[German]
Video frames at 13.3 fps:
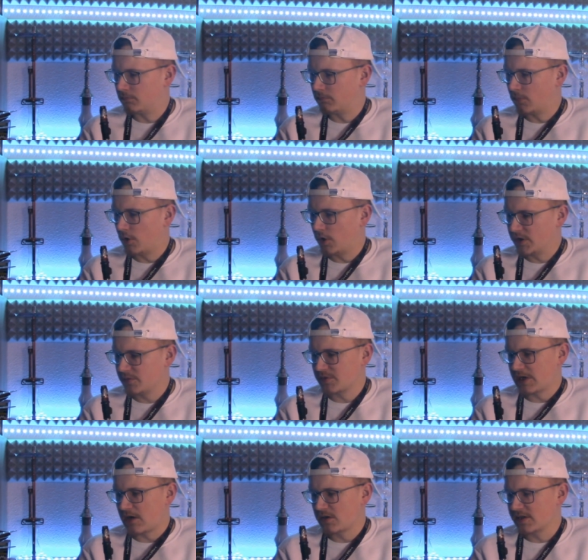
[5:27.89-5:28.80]
Und ich
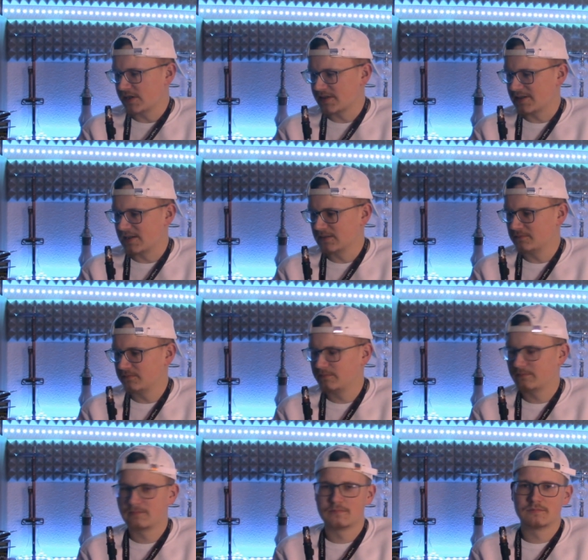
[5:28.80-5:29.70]
muss auch hier sagen,
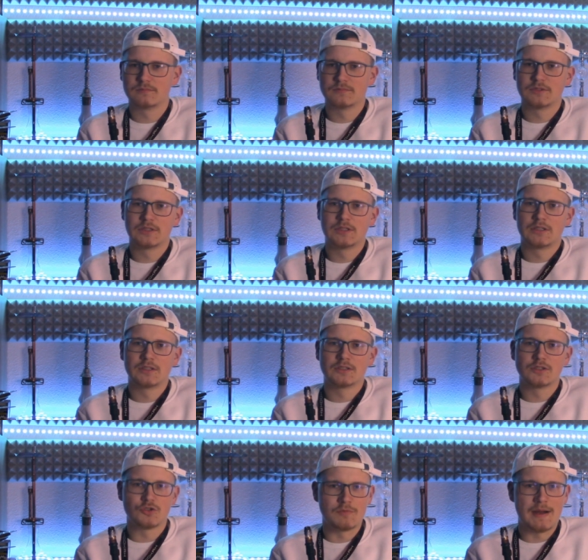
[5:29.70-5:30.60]

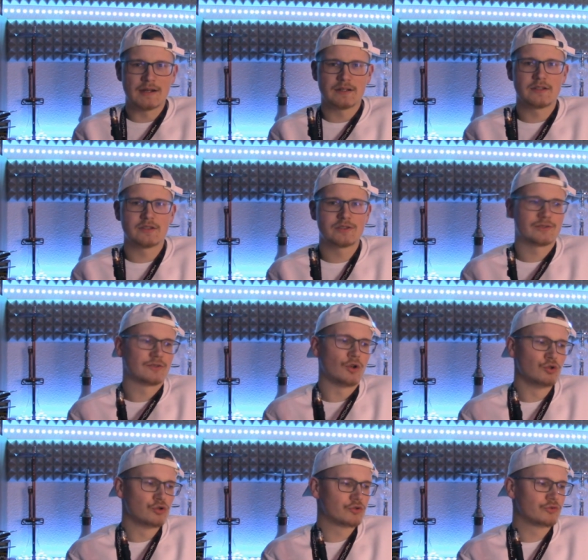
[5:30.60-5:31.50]
geschmacklich
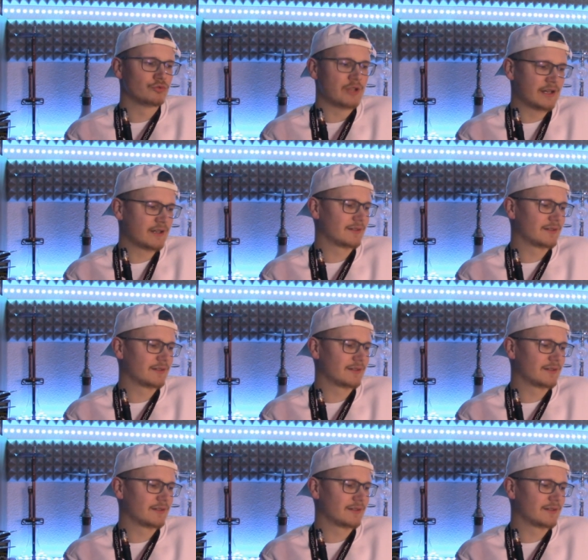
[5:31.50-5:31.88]
könntest du denken,